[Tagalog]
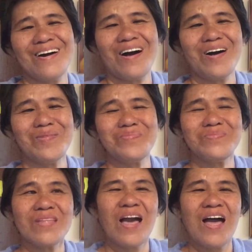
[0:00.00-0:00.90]

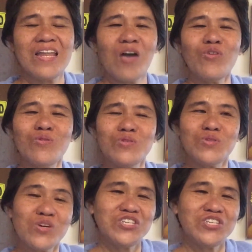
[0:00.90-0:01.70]
Um, ako'y gustong